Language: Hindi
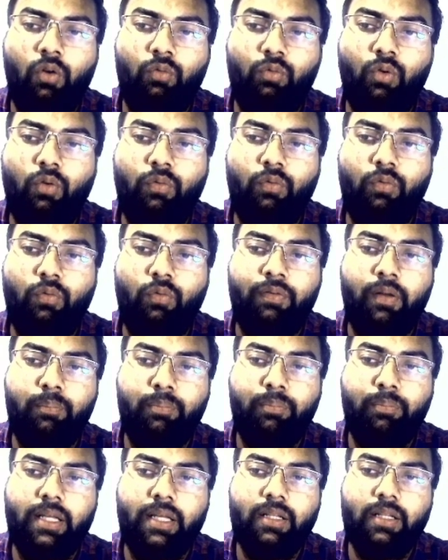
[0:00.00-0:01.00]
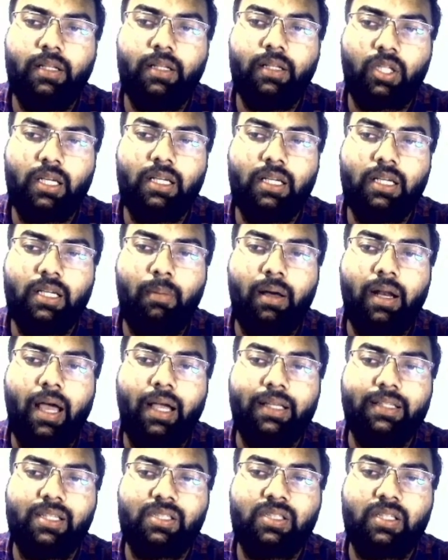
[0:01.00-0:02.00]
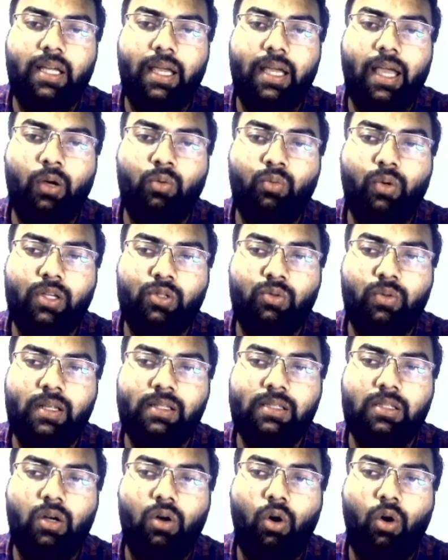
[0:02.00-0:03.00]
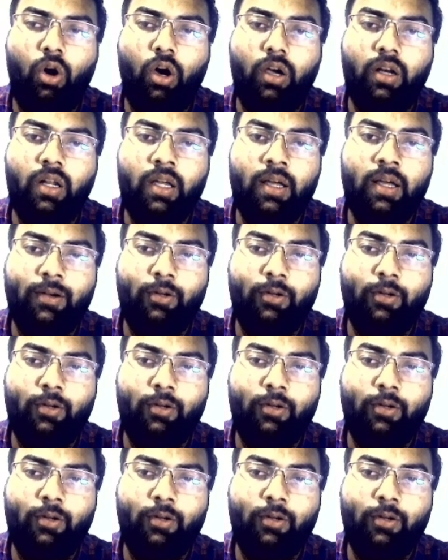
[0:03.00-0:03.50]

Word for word: वो 153 नंबर हाईएस्ट गया हुआ है स्टूडेंट्स और